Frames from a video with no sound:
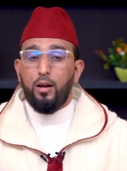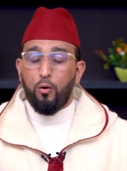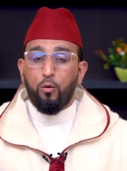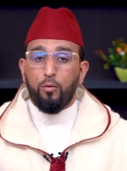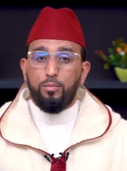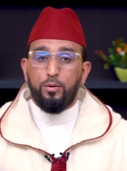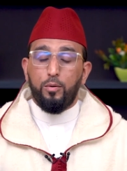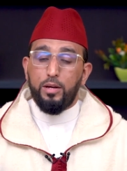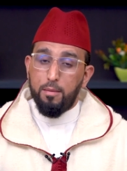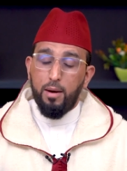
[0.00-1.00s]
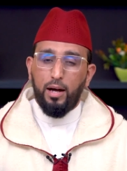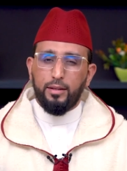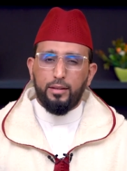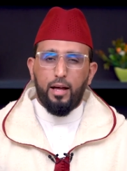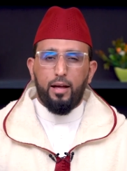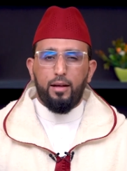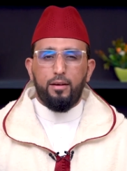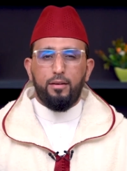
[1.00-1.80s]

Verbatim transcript: القرب وهي محطة